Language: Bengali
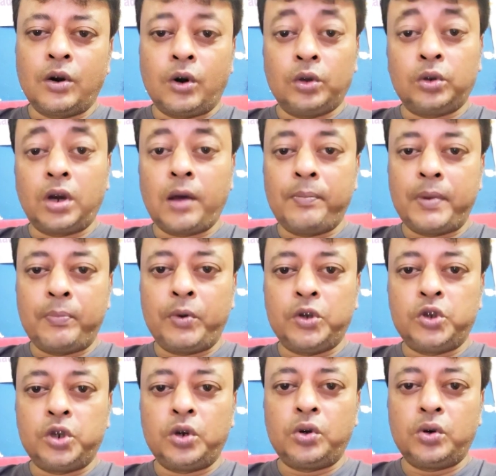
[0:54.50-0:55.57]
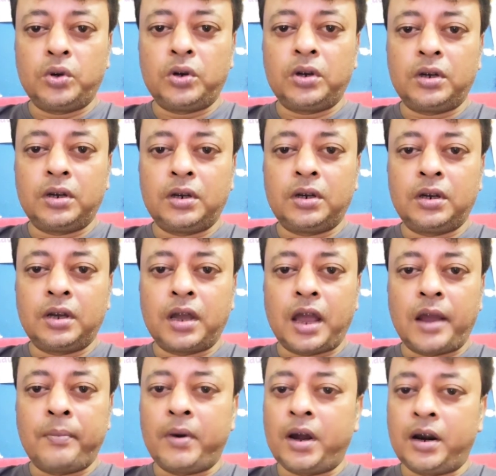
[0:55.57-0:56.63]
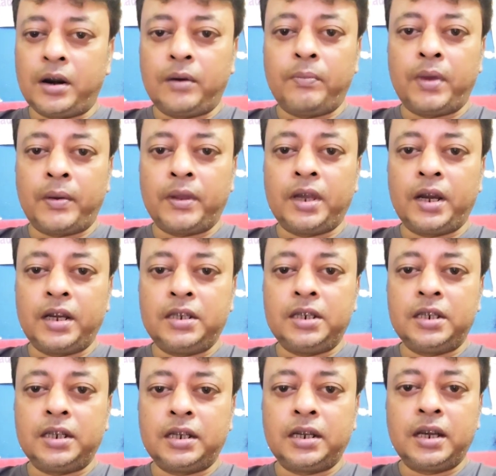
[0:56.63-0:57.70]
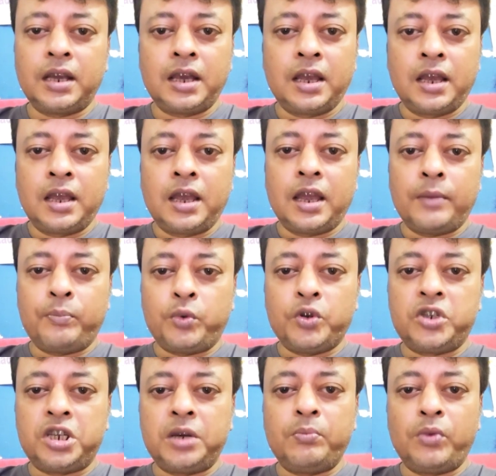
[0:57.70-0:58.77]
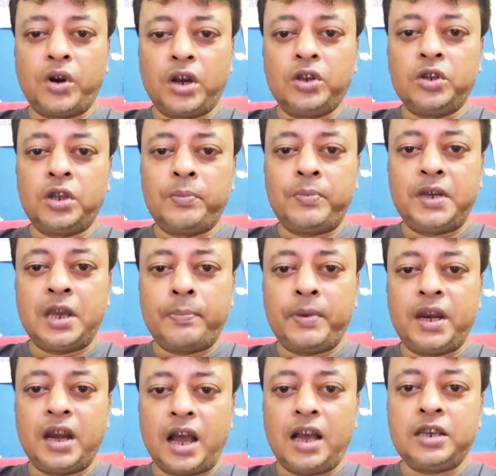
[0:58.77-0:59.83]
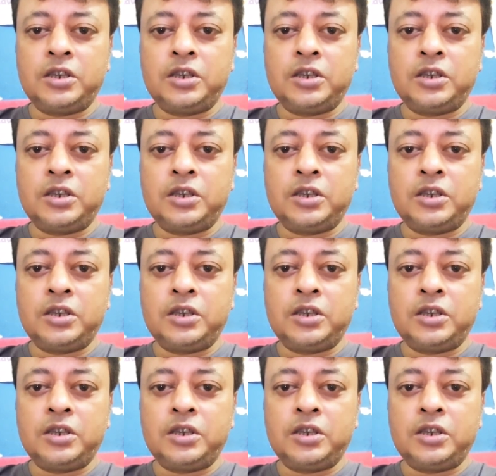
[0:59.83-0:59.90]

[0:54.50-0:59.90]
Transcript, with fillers: কতটা বিপজ্জনক একবার ভেবে দেখেছে এই পশ্চিমবঙ্গে যদি বিজেপি না